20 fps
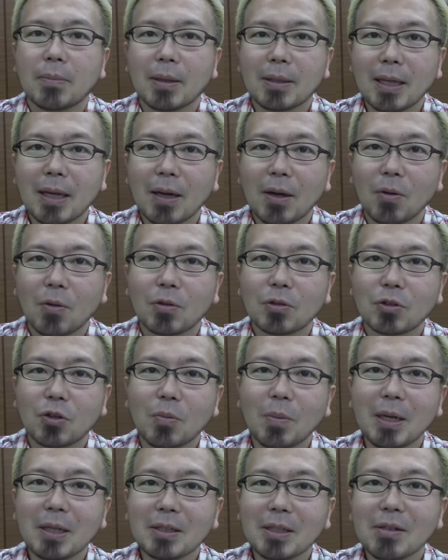また落ち
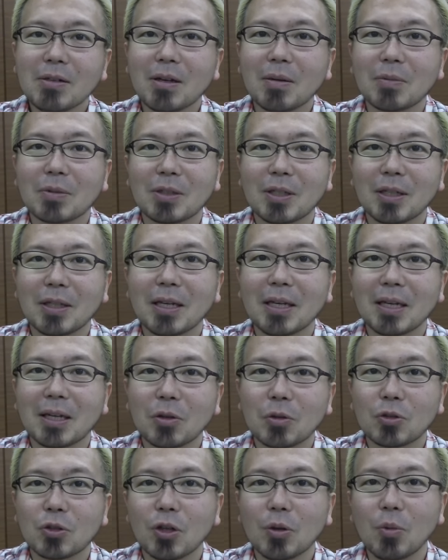込まれちゃうかもしれない
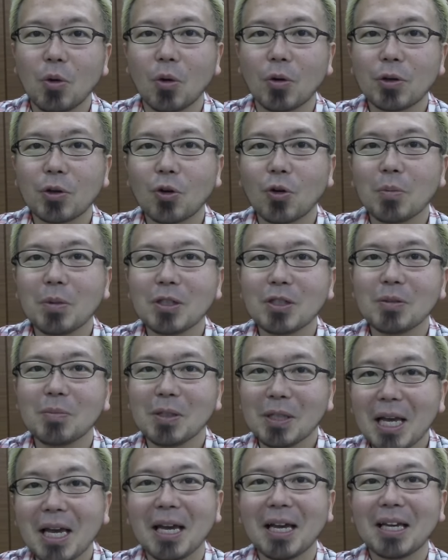けどそれも織り込み済
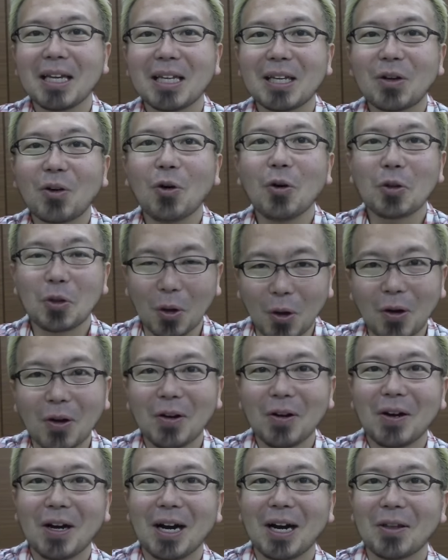みで行こう
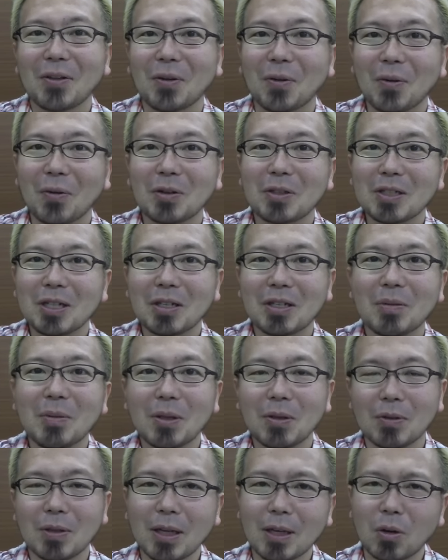とあのこっちが決
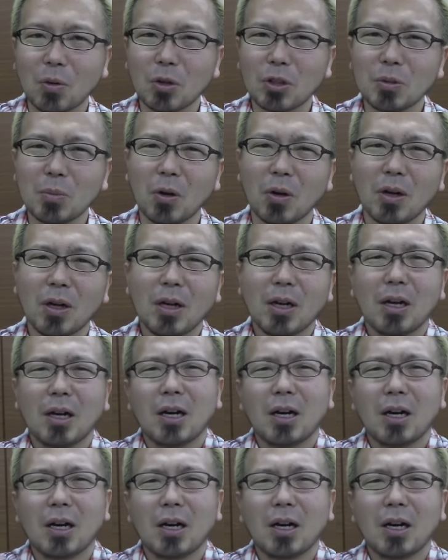めとくなんかこっちも